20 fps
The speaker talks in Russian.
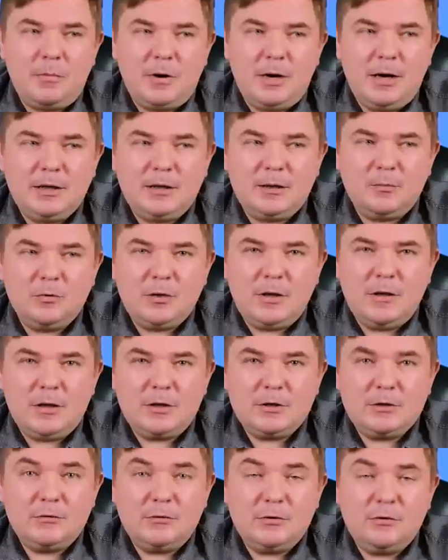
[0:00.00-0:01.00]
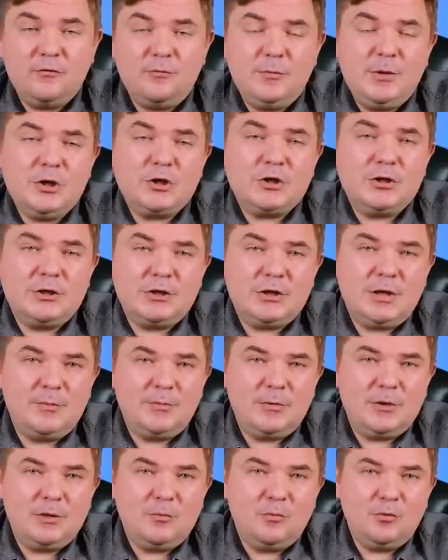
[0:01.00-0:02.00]
Поэтому, наверное, сегодня в меньшей
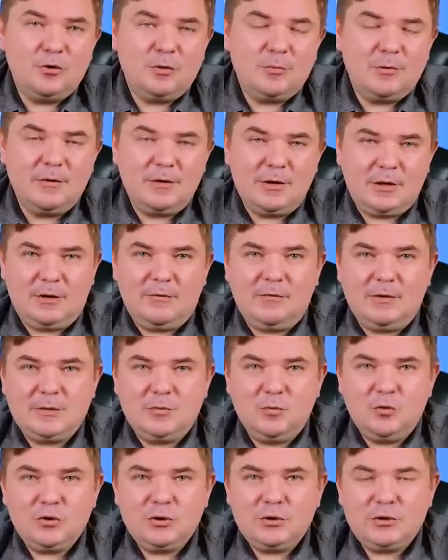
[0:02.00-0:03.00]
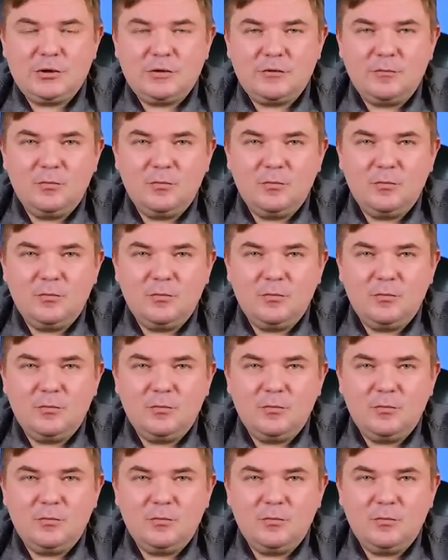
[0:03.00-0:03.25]
степени будем говорить о возможностях,